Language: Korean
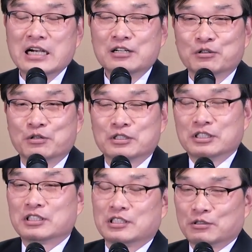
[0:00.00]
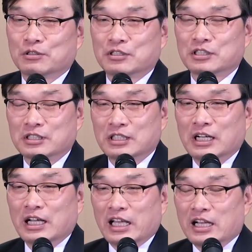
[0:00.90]
알고 느끼고 그것을
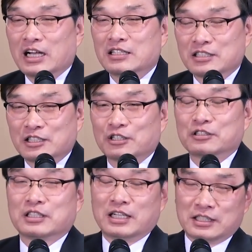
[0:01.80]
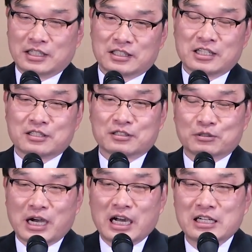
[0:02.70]
행하는 걸 어떻게 해야 되겠다는
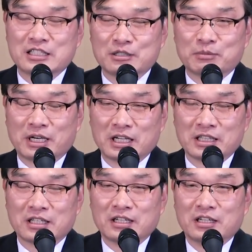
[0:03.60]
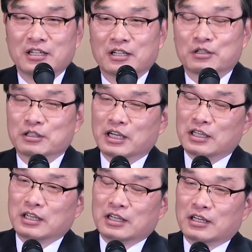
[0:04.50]
것도 알지만 그러나
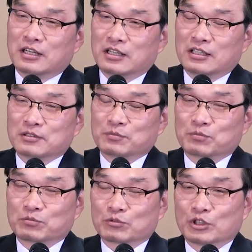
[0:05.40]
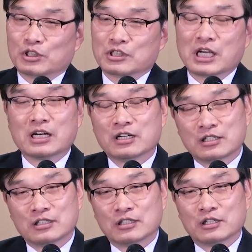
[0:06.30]
어, 이
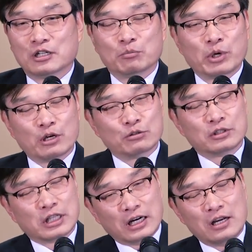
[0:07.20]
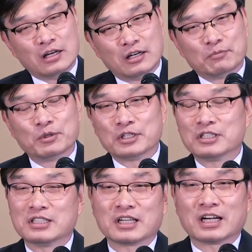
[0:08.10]
사랑을 배운다 뭐
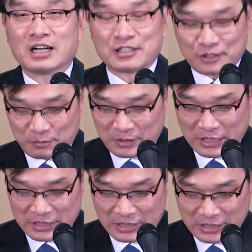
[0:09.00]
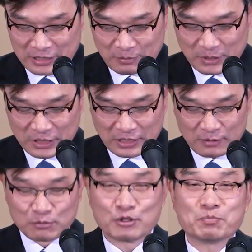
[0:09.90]
이런 생각하기 쉽지 않지 않습니까?
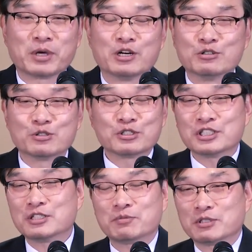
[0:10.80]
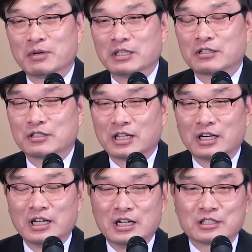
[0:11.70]
물론 배우고는 쉽지만 그러나
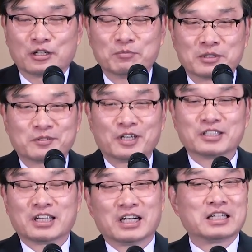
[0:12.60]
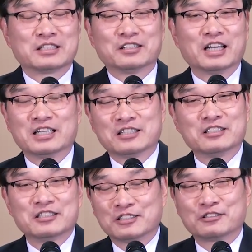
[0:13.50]
점점 성장하는 거야
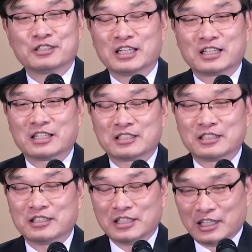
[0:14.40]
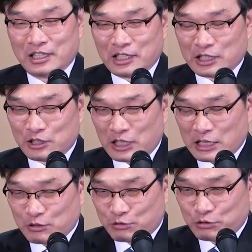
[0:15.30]
이런 식으로 얘기를 하지 어, 그걸
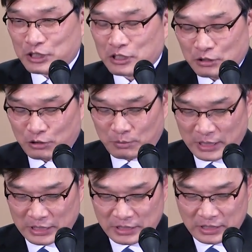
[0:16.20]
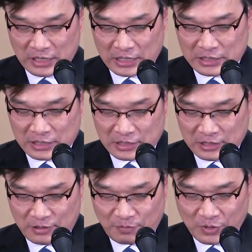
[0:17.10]
아주 구체적으로 말하진
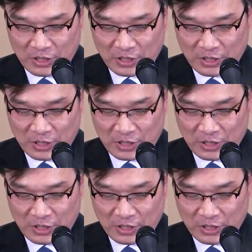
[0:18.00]
않잖아요.